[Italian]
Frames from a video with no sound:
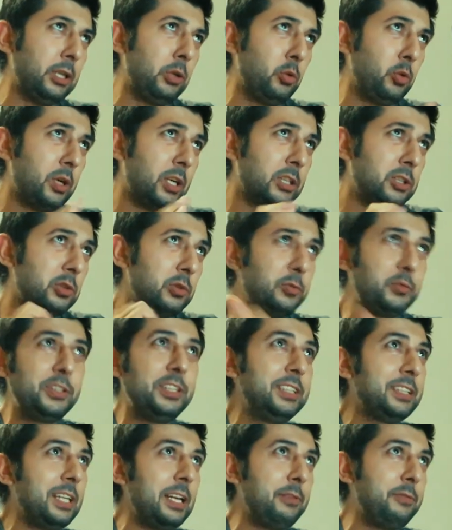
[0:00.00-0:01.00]
Allora, sono
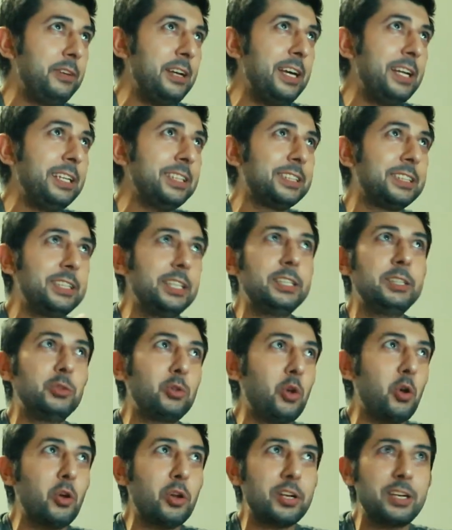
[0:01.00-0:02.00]
finite le ferie, si
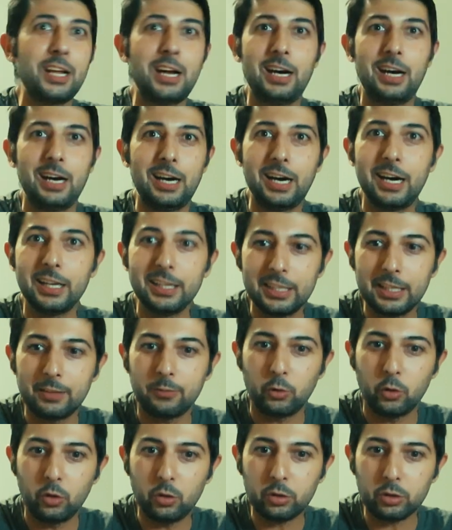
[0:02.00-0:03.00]
ritorna al
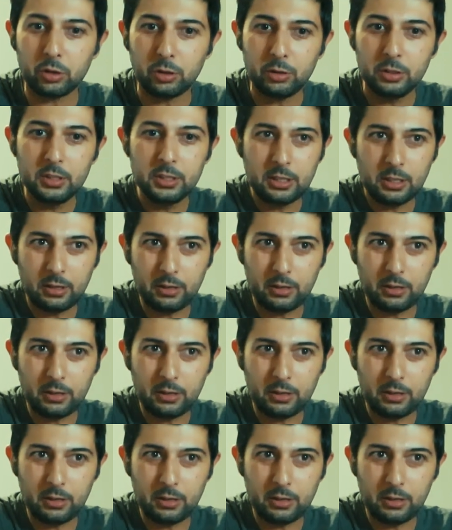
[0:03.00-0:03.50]
lavoro.